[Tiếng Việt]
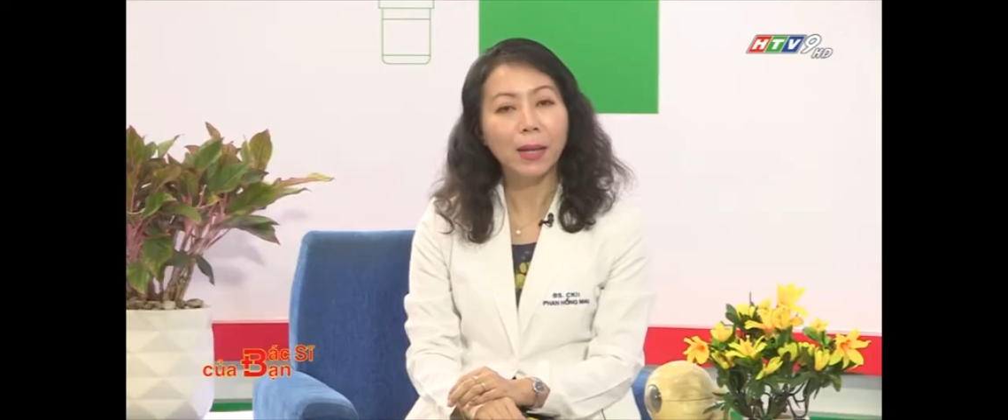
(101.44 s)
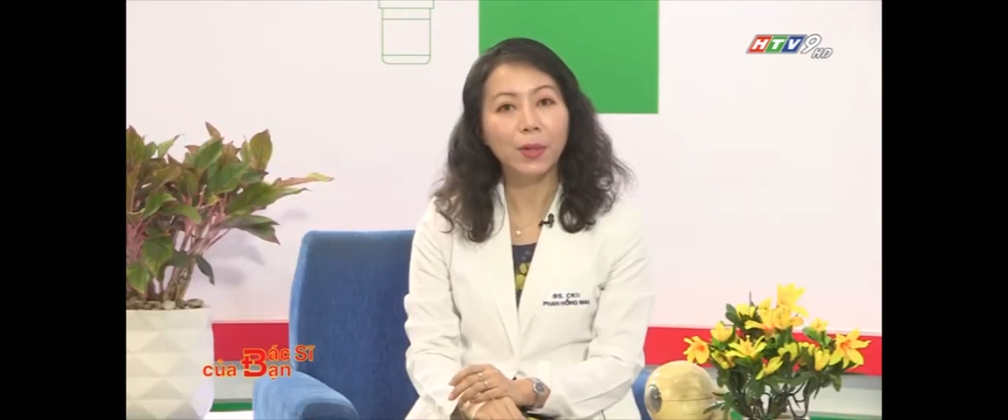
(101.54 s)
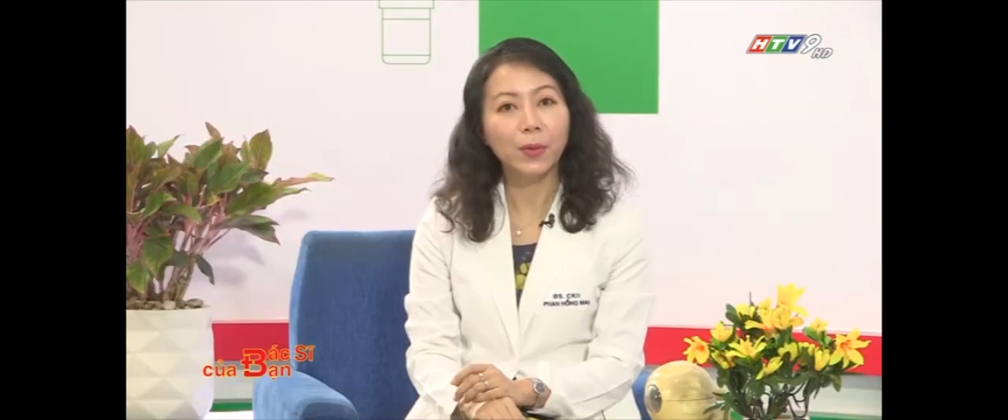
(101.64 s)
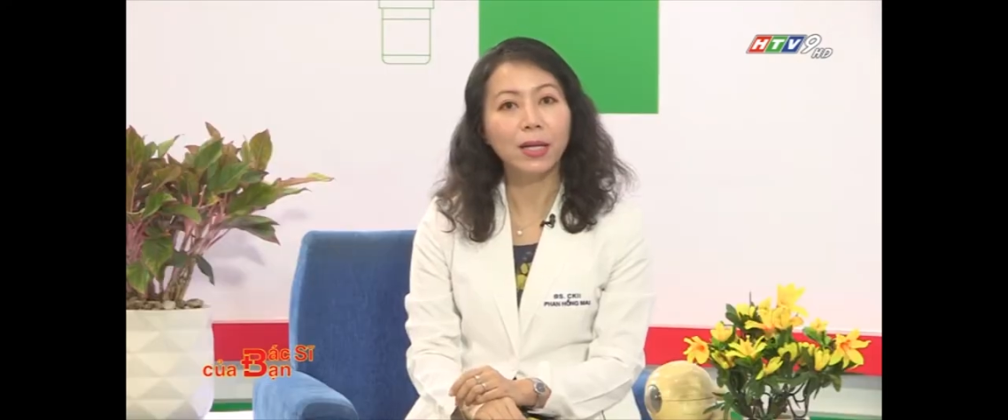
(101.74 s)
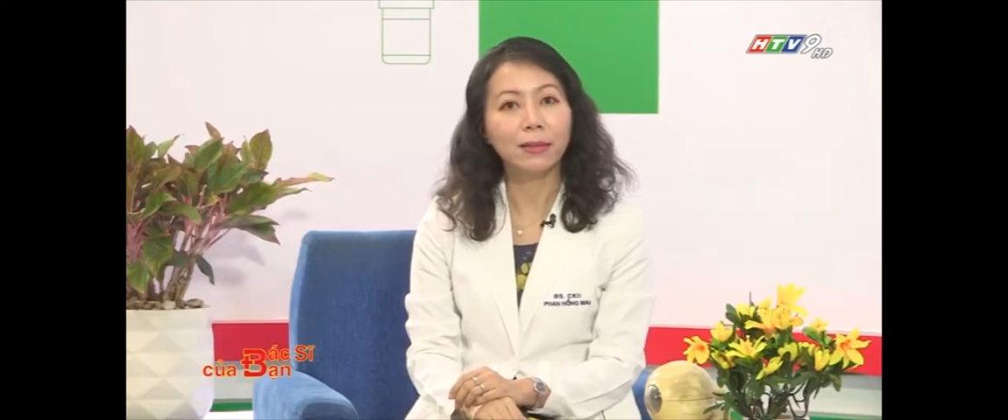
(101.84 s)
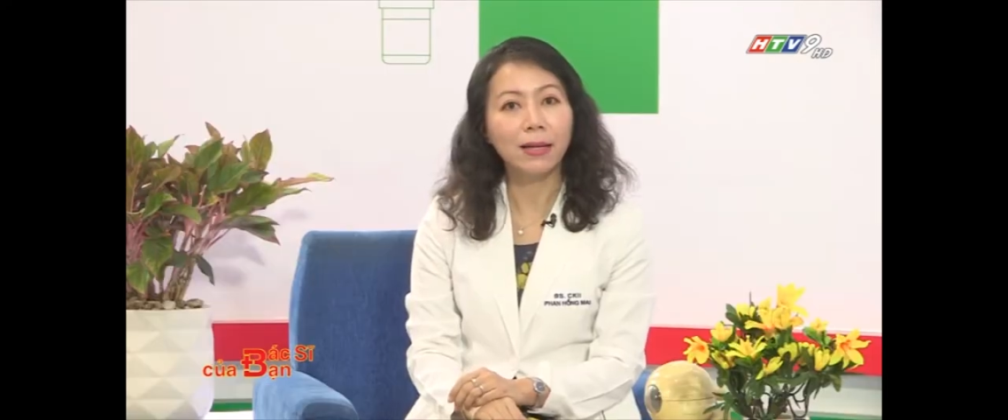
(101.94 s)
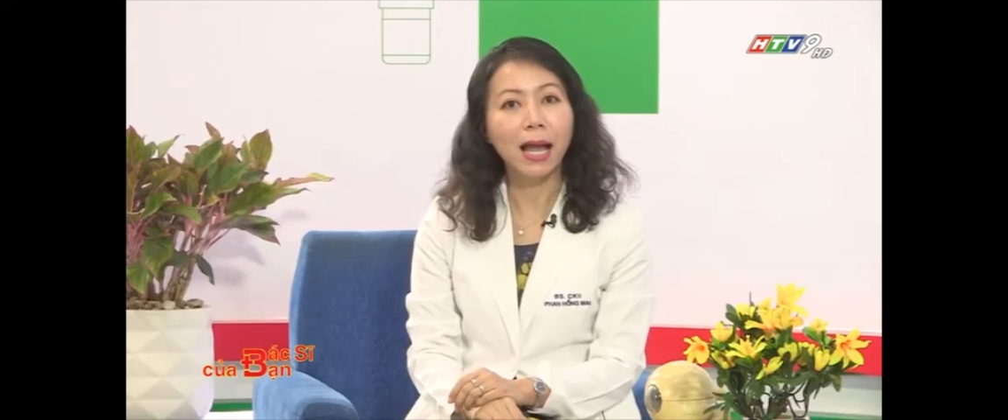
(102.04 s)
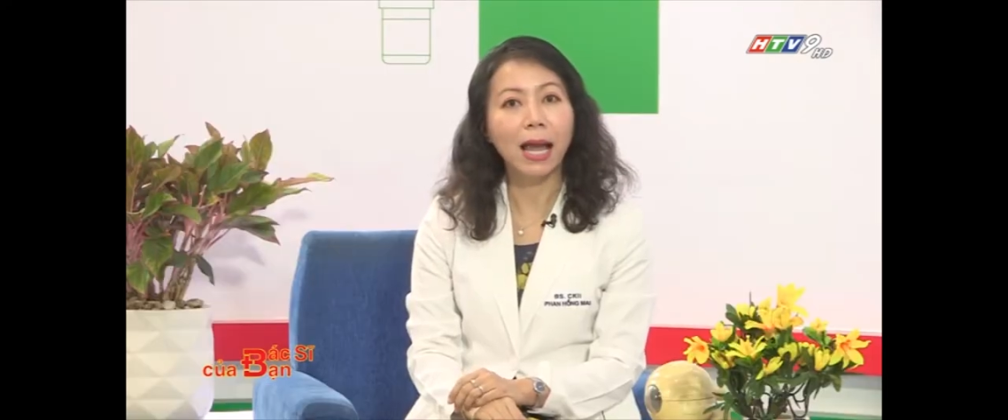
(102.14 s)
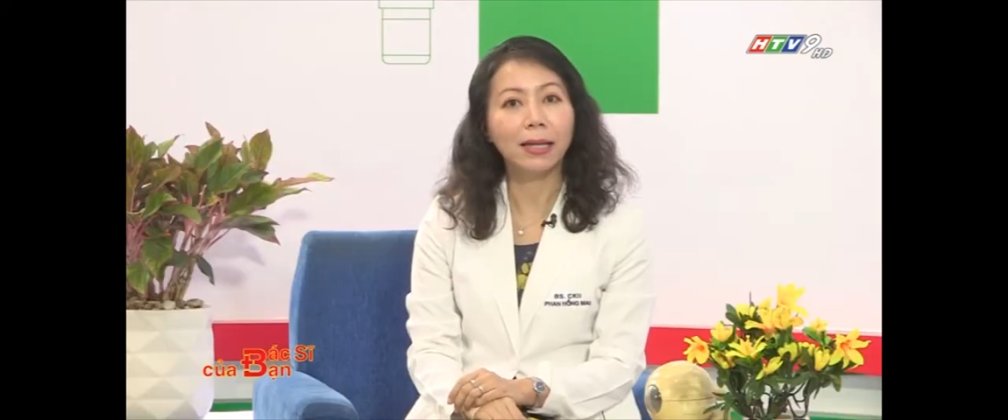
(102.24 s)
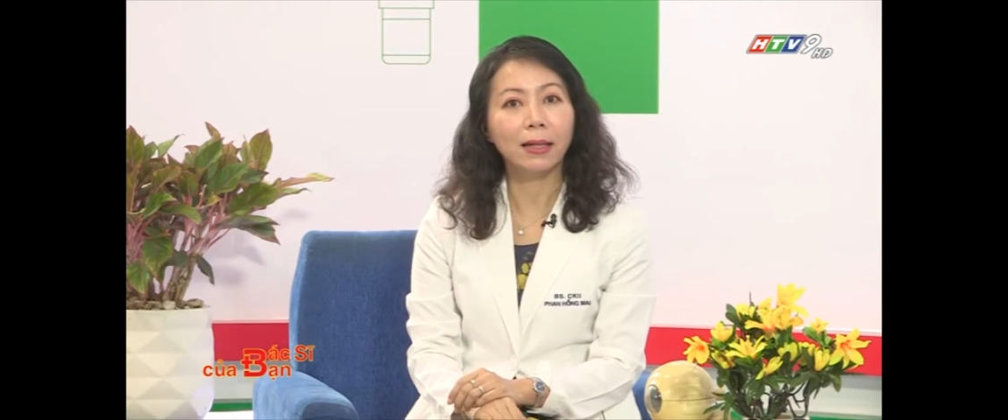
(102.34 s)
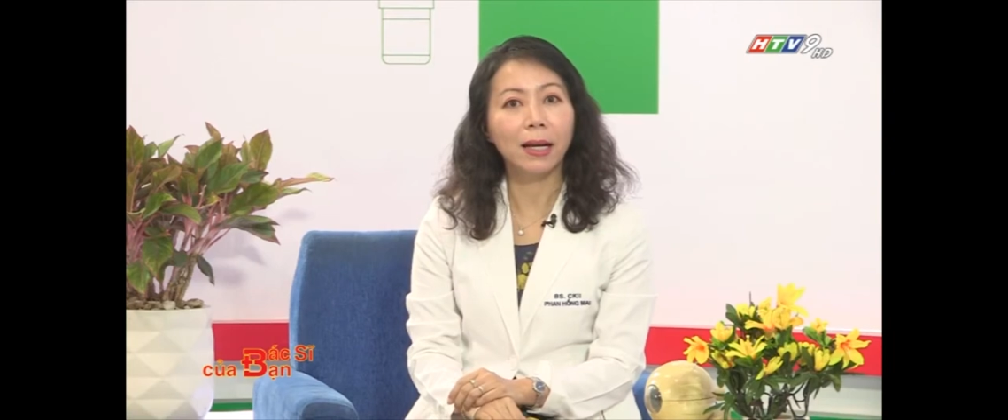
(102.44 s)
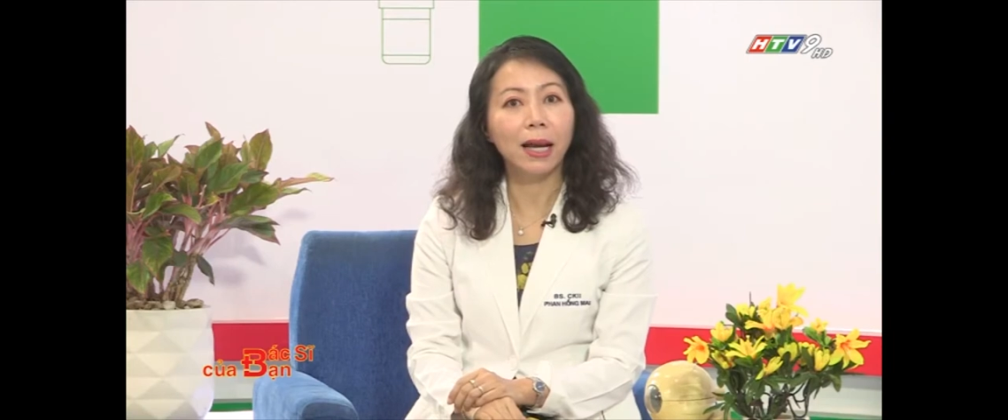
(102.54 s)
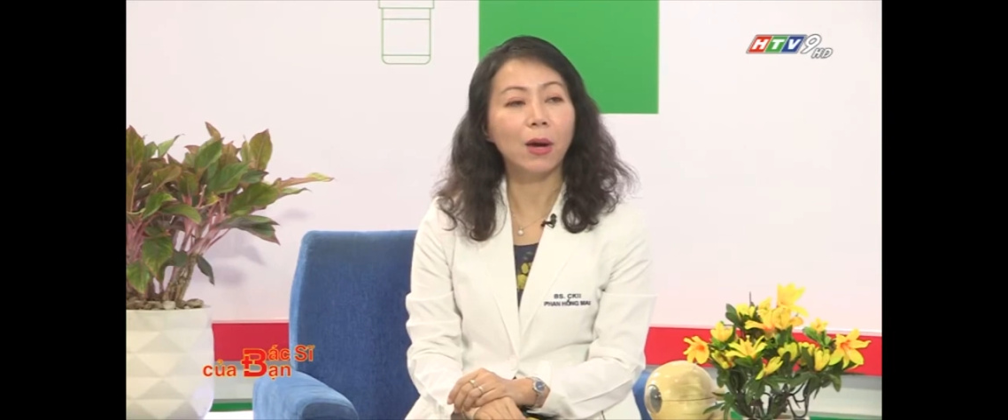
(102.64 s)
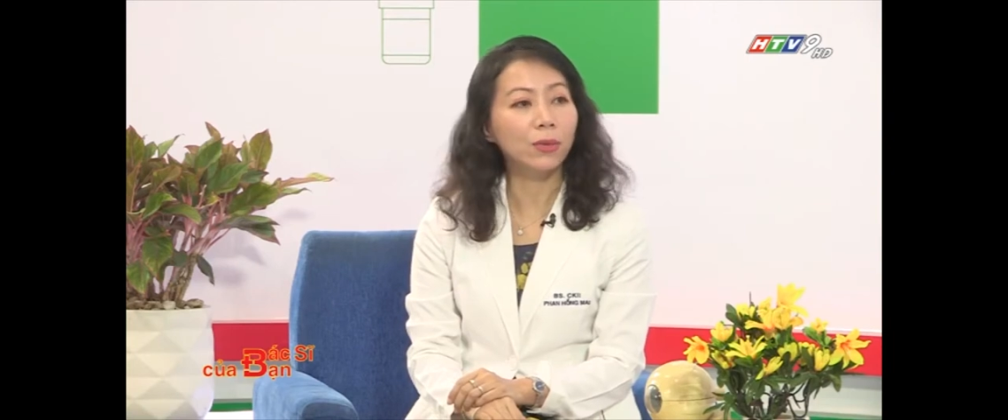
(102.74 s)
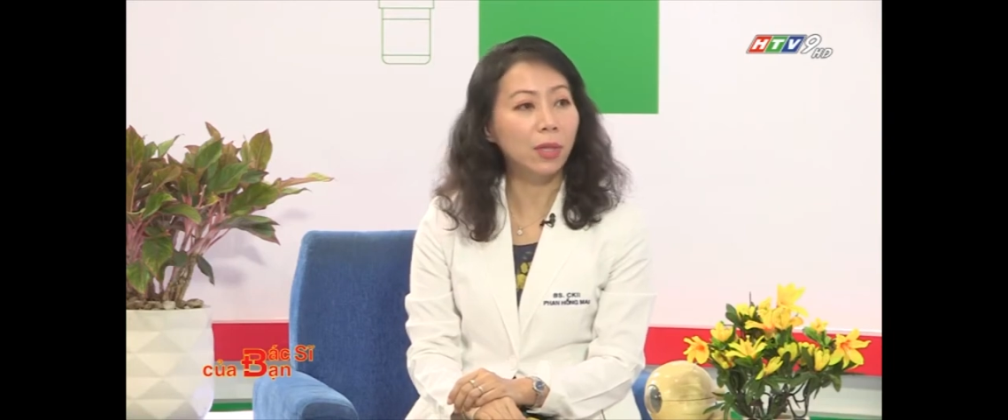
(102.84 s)
biểu hiện thứ hai nữa là
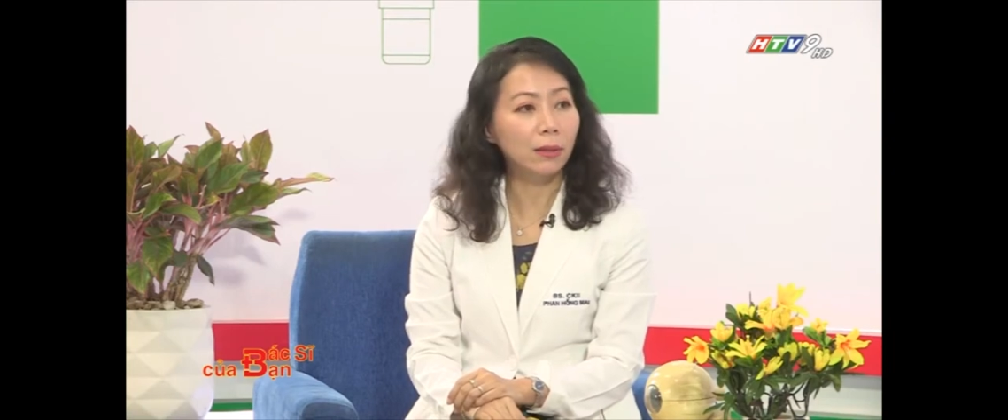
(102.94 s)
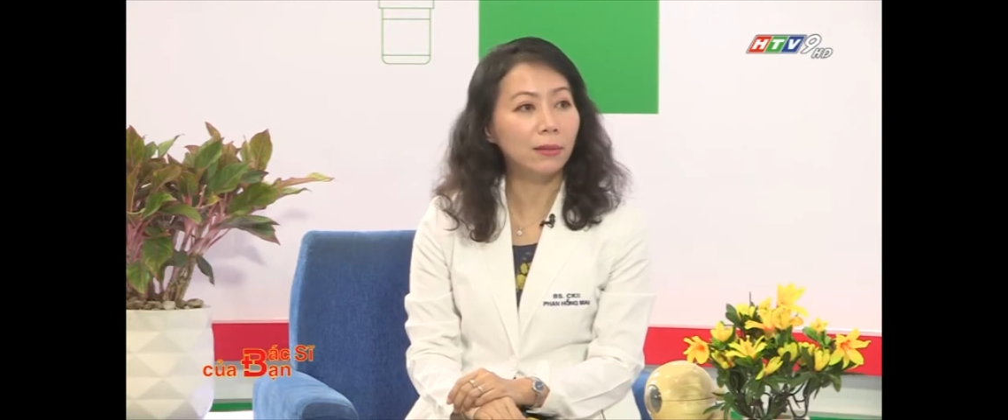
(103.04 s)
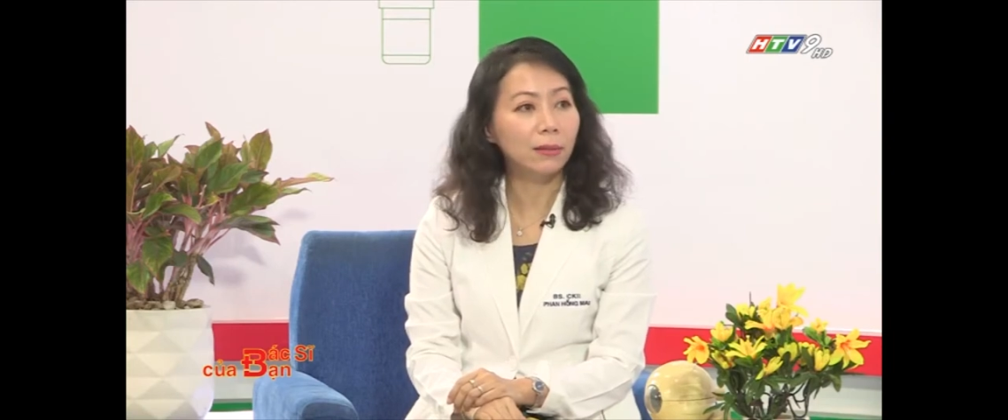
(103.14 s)
đau nhức